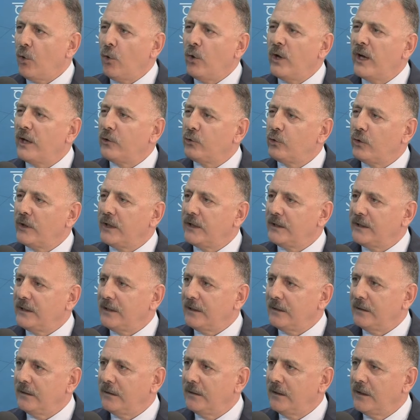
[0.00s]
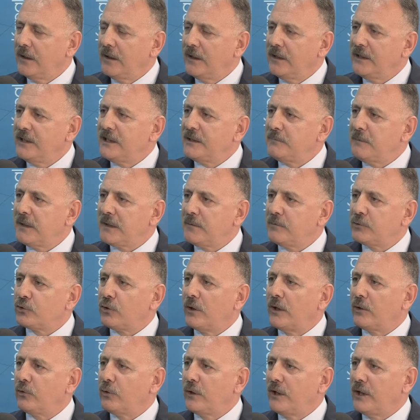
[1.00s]
Oya göre değil. Hizmeti biz
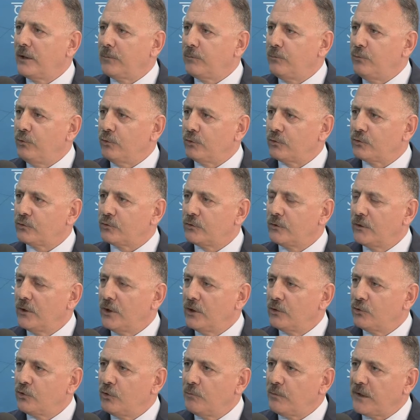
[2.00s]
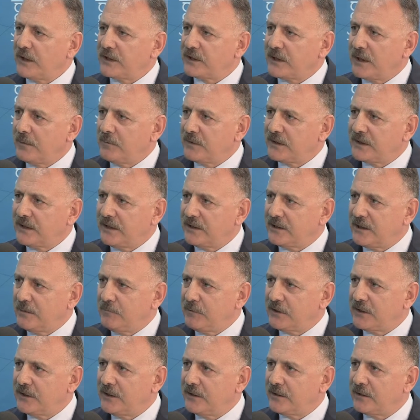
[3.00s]
oya göre yapmıyoruz. Hmm. Çünkü başkanımız
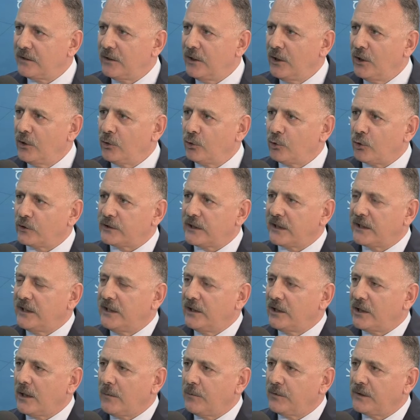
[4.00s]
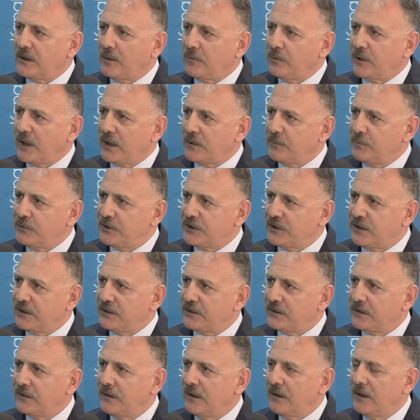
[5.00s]
seçilmiştir. Rozetini kapıda
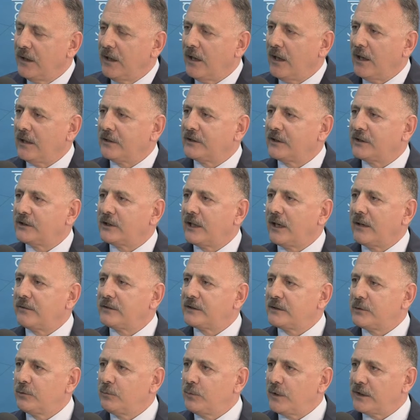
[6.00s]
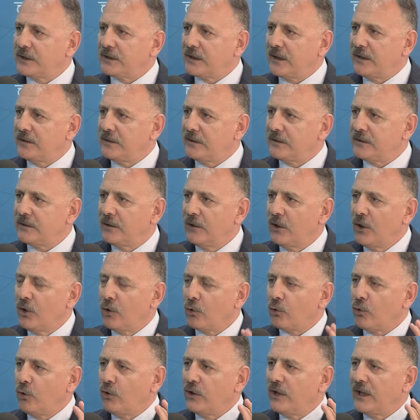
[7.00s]
bırakmıştır. Artık tarafsız bir başkandır.
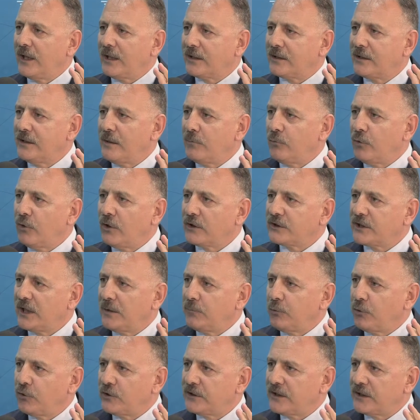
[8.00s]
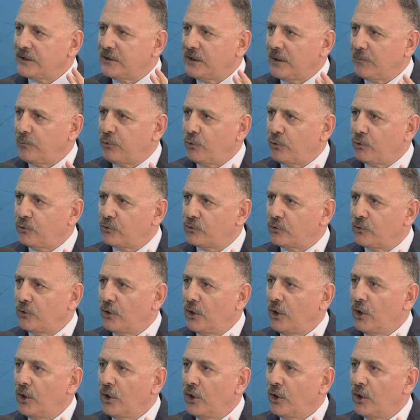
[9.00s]
Konya altında Boğaçay projesi yapıyoruz.